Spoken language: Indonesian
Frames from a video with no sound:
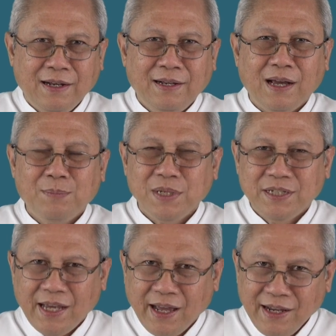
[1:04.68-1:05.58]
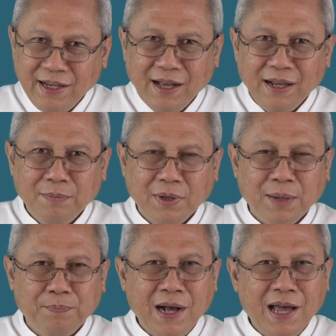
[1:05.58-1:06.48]
dengan mensharingkan
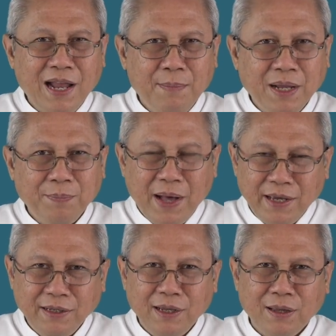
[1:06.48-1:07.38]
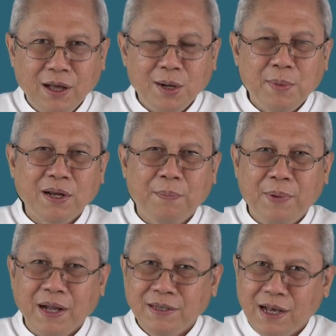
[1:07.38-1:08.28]
pengalaman pahit kita kepada
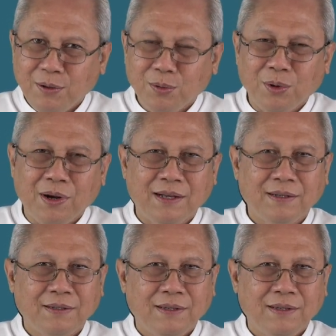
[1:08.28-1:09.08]
banyak orang.